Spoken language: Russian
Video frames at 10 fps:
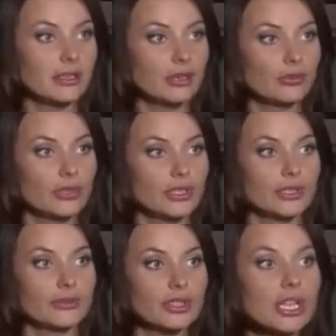
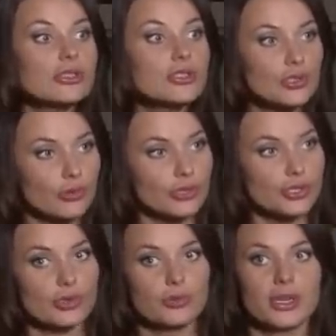какое-то, вот толчок,
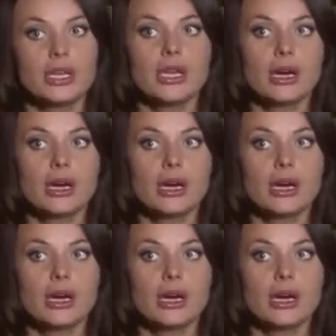чтобы э,